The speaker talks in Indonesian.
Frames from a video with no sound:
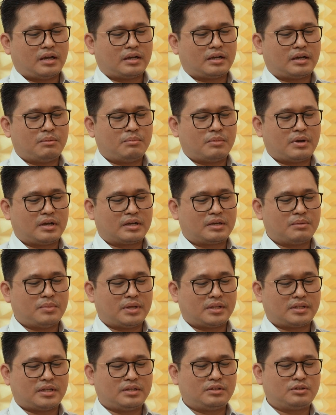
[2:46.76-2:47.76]
akan
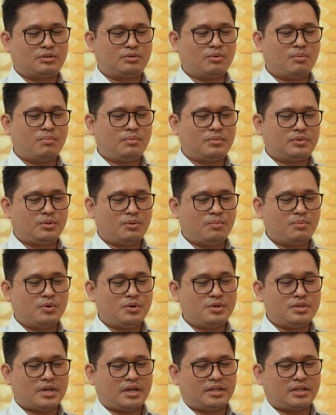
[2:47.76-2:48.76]
mengakibatkan tum
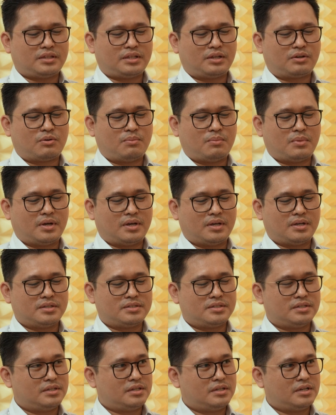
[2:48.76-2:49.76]
tumbuhnya ateroma
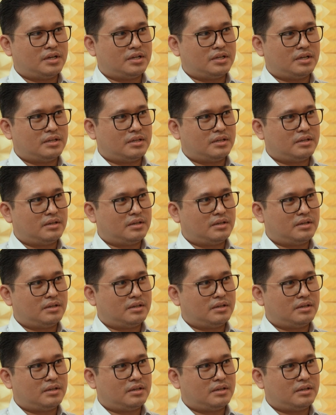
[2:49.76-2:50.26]
sehingga